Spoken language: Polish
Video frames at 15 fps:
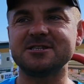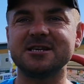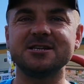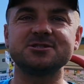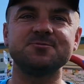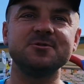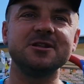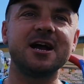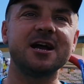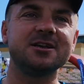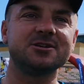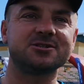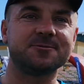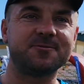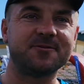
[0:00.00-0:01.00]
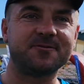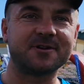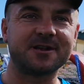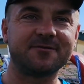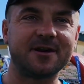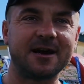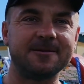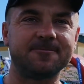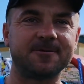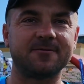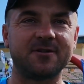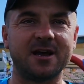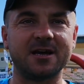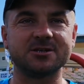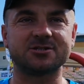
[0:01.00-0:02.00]
zależy mi na nich, żeby wygrywali,
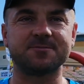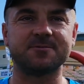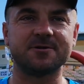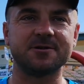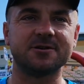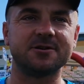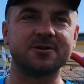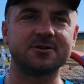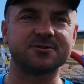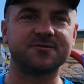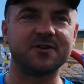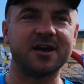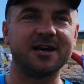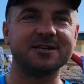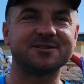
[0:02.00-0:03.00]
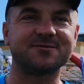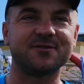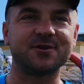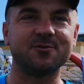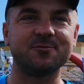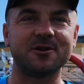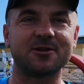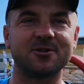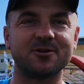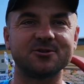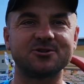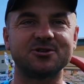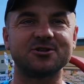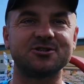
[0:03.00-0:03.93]
prawda, żeby rozwijali swoje umiejętności,